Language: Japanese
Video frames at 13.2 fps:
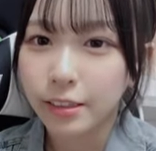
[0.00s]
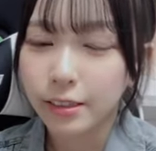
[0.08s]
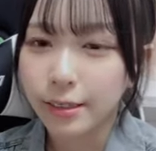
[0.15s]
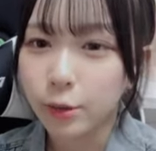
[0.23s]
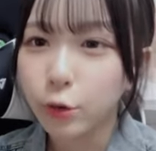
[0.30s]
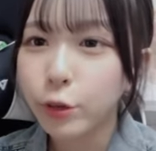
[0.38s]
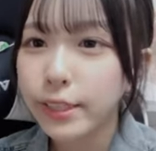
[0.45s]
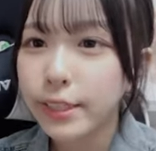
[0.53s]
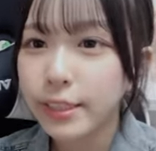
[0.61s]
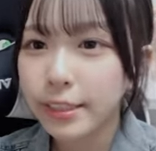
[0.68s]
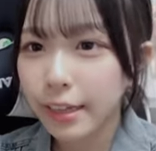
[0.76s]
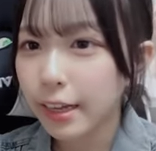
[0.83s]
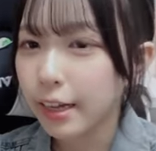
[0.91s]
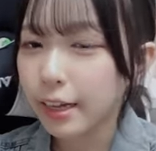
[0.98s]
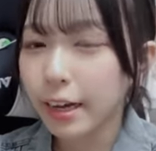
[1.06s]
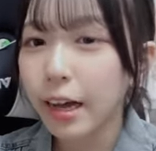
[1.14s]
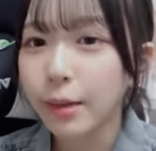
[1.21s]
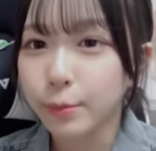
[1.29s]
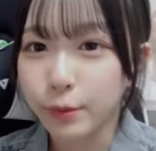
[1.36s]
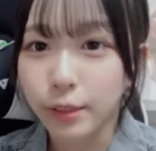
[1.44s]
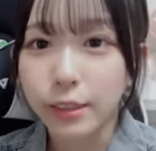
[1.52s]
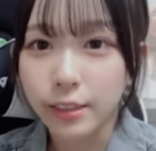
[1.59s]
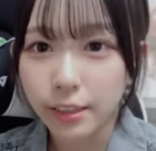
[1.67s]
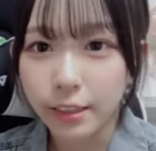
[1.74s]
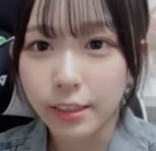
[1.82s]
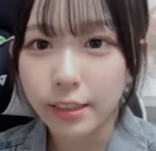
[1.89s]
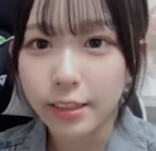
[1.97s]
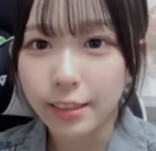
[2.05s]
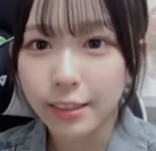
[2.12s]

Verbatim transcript: で恋がカープだっけ